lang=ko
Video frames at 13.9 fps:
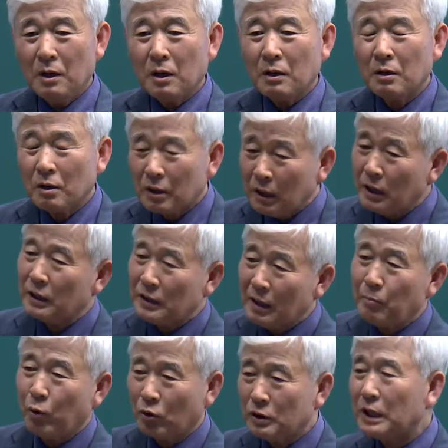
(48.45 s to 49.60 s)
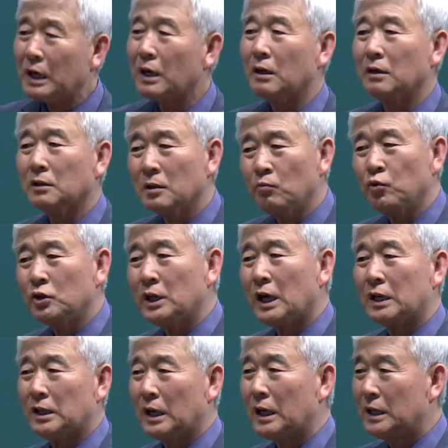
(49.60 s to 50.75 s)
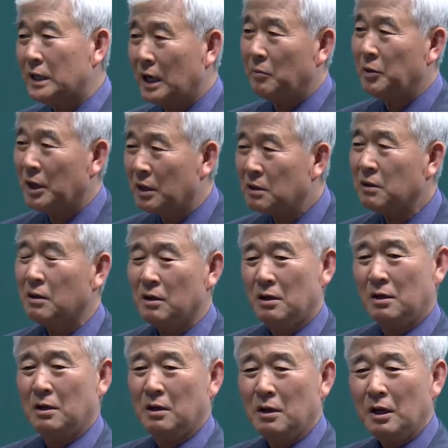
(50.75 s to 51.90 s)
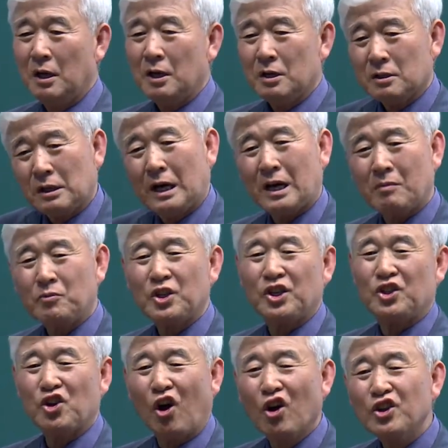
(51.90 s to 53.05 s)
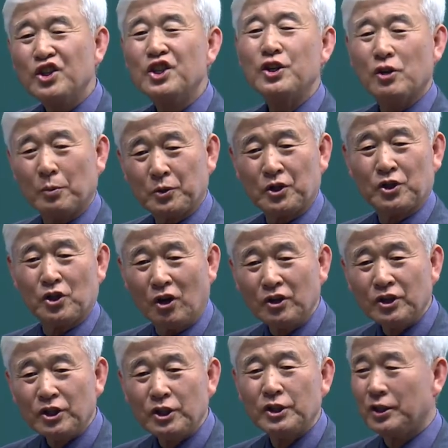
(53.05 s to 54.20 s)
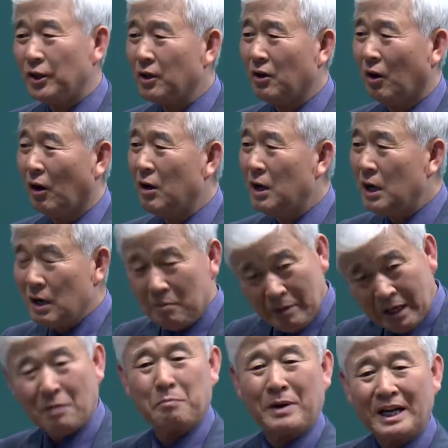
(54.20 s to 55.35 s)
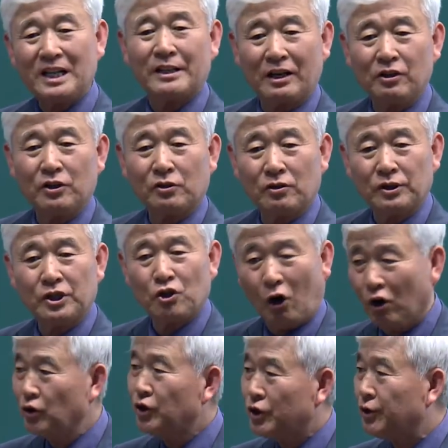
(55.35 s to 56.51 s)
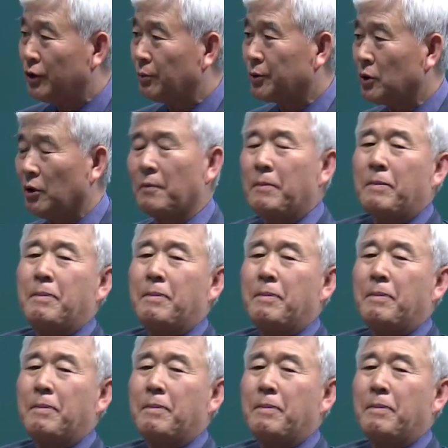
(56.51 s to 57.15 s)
그렇게 하다 보니까 어떤 문제가 생기냐 하면 사람들이 정신이 없어. 정신이 얼마나 빨리 달렸던지 정신이 없어.